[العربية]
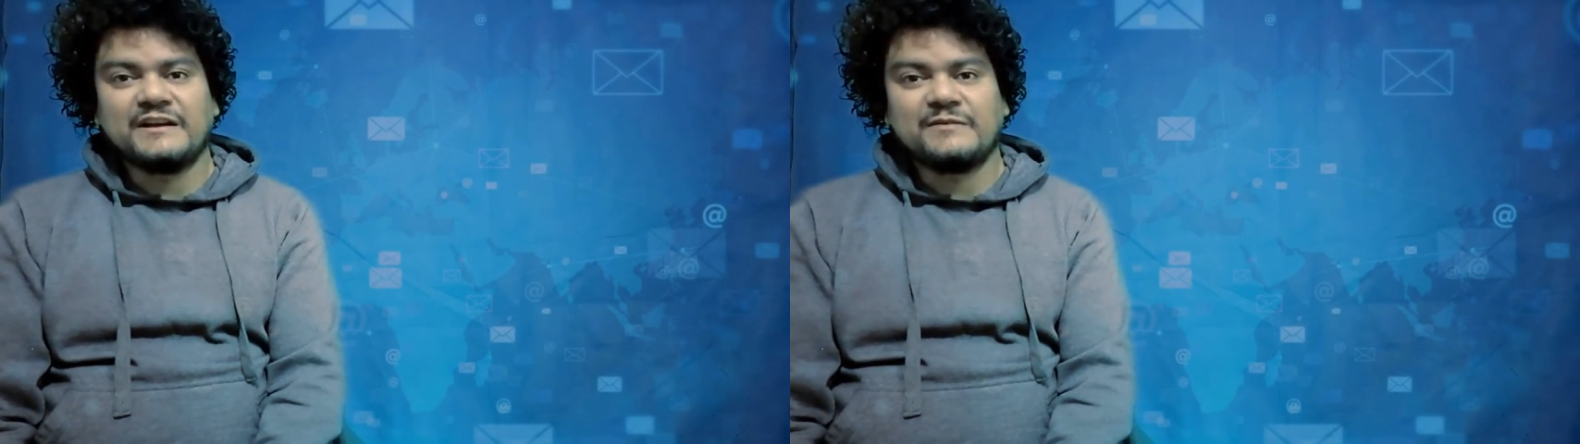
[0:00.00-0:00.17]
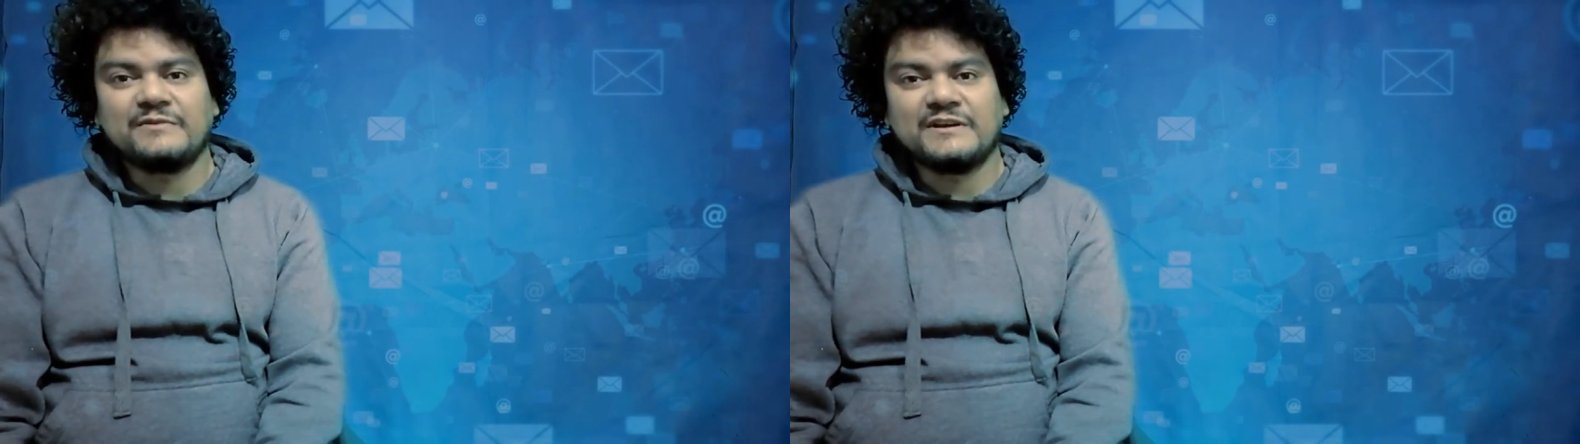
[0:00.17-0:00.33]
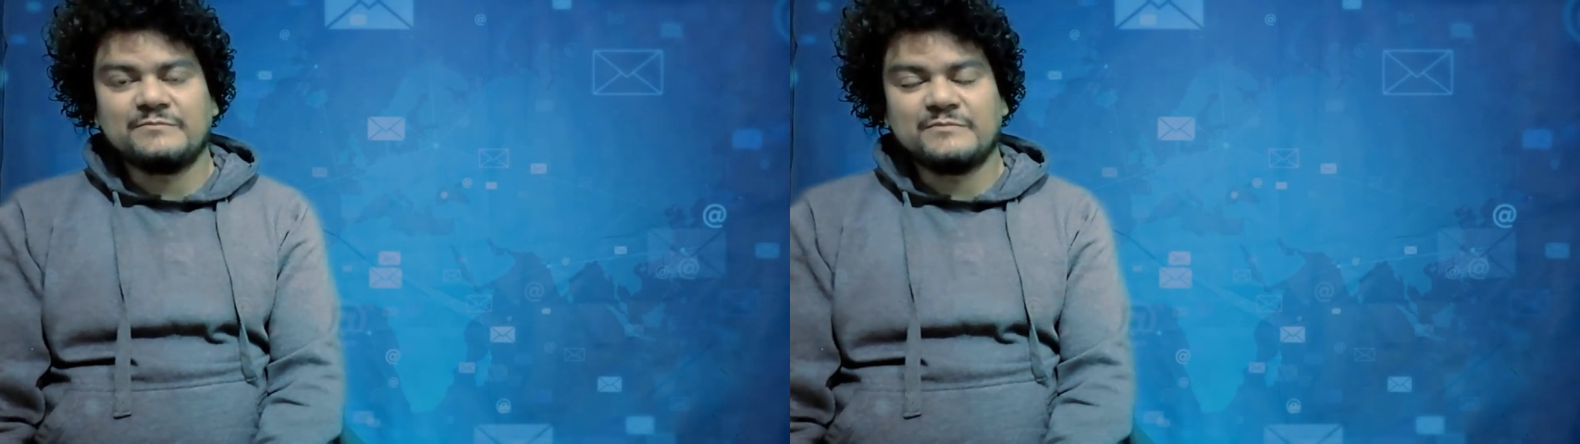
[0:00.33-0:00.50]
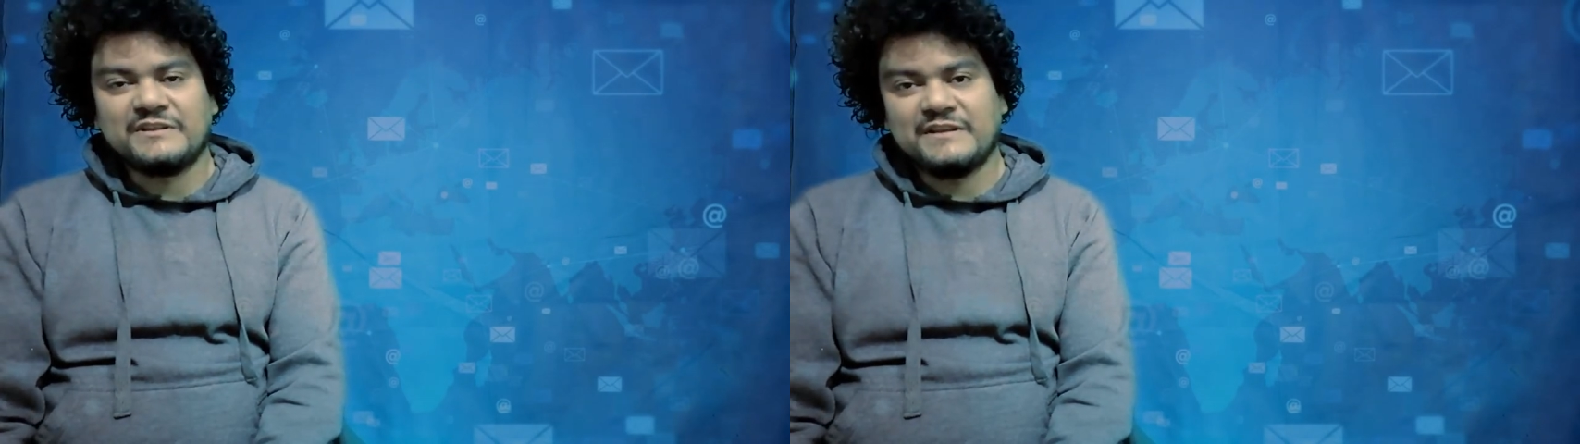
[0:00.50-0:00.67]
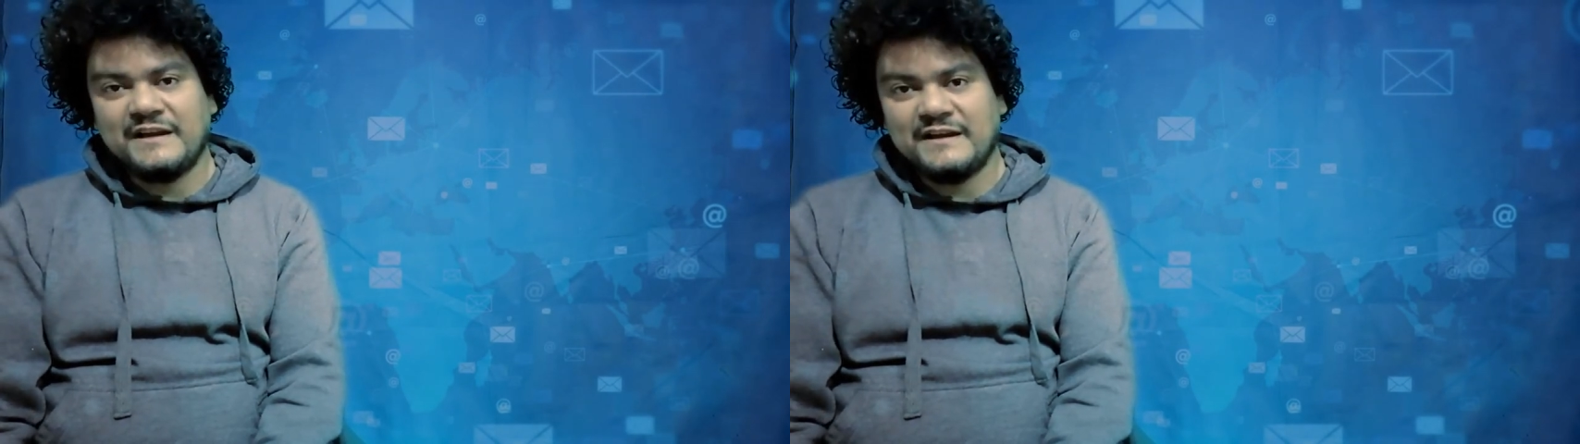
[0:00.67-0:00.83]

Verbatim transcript: الكابلات من